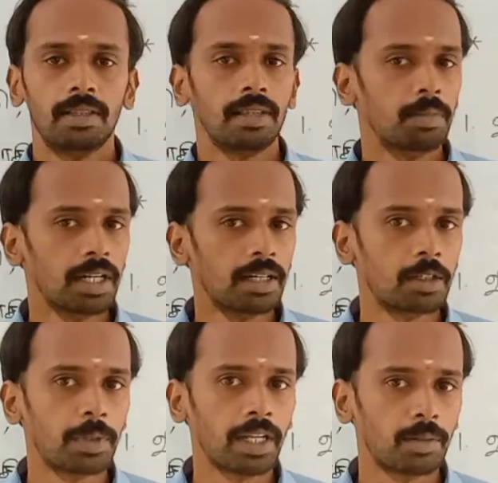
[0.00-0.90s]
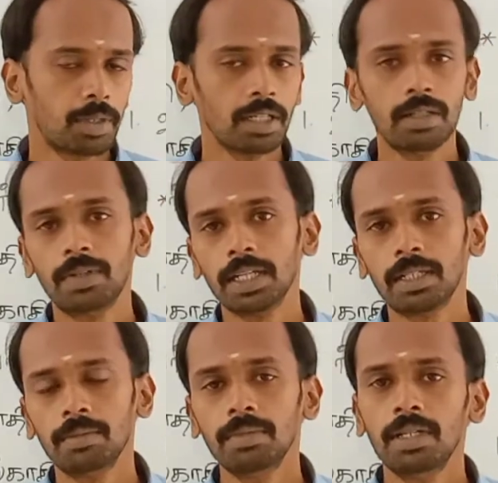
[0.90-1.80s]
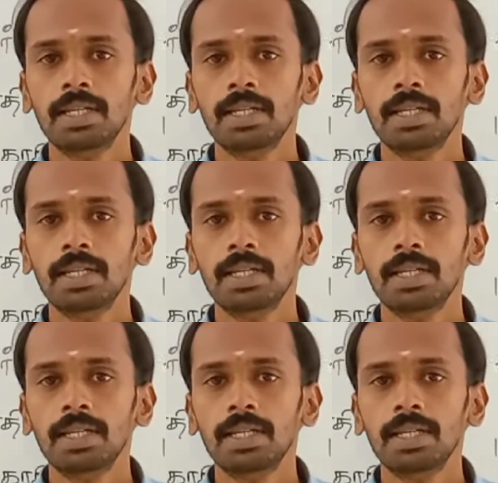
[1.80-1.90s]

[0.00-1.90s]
தமிழ் நண்பர்களுக்கு வணக்கம்